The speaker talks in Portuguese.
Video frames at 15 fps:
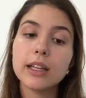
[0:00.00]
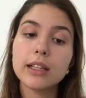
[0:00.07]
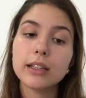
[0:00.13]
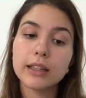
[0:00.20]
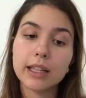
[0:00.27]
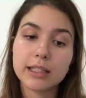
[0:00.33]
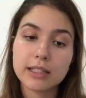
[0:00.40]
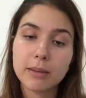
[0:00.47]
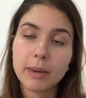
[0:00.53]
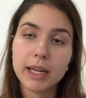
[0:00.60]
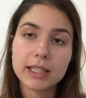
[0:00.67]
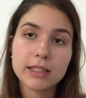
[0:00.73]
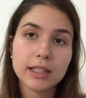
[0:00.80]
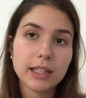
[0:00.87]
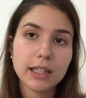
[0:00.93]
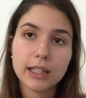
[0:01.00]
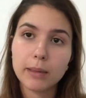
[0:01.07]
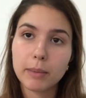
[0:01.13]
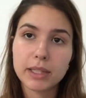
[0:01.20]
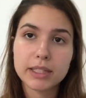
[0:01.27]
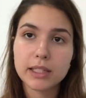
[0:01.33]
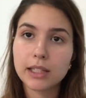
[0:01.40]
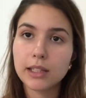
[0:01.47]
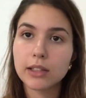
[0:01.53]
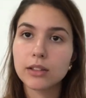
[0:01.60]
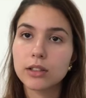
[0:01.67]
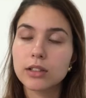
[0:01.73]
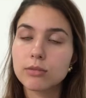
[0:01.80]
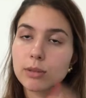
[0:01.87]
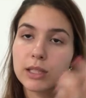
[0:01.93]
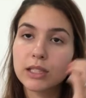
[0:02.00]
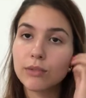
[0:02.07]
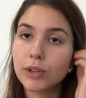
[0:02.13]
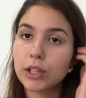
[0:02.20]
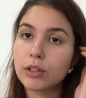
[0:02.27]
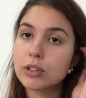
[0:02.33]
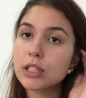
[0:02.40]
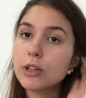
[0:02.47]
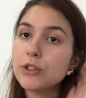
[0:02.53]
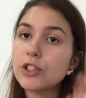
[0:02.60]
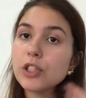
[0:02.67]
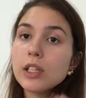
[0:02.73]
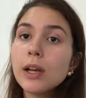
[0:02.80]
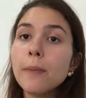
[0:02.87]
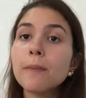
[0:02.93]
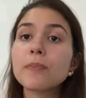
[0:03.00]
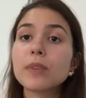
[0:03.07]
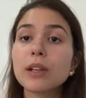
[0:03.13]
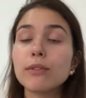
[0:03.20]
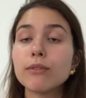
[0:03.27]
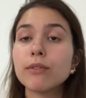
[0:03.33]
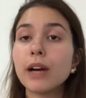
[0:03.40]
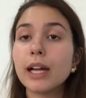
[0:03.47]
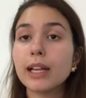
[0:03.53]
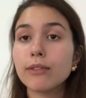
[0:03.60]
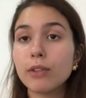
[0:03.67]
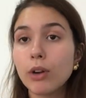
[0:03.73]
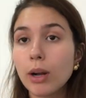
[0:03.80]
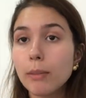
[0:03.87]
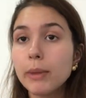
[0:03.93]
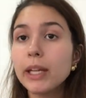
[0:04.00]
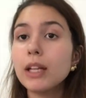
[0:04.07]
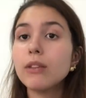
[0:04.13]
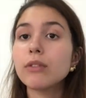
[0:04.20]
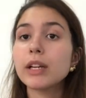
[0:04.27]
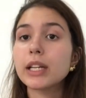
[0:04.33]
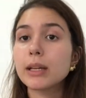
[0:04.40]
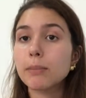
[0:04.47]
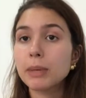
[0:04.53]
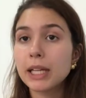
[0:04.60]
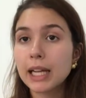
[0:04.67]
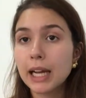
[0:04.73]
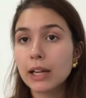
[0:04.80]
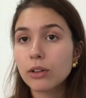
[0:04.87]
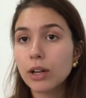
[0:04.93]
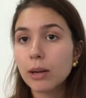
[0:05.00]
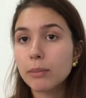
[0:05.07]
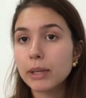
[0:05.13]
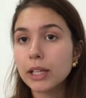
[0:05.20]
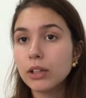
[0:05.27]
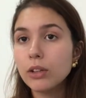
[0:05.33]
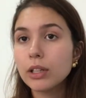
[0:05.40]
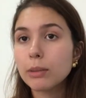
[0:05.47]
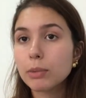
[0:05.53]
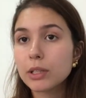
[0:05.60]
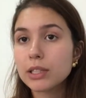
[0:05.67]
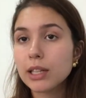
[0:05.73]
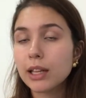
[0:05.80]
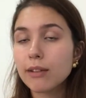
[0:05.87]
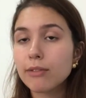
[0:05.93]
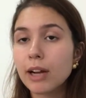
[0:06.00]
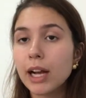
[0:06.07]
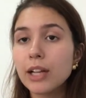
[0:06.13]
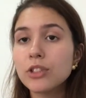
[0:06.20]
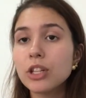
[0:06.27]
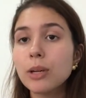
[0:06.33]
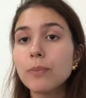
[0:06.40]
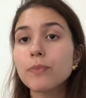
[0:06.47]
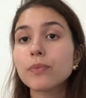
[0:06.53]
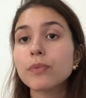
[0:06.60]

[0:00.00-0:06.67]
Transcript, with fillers: dessa máscara, da máscara específica do seu dia, vai lavar o cabelo, vai aplicar no cabelo depois da lavagem,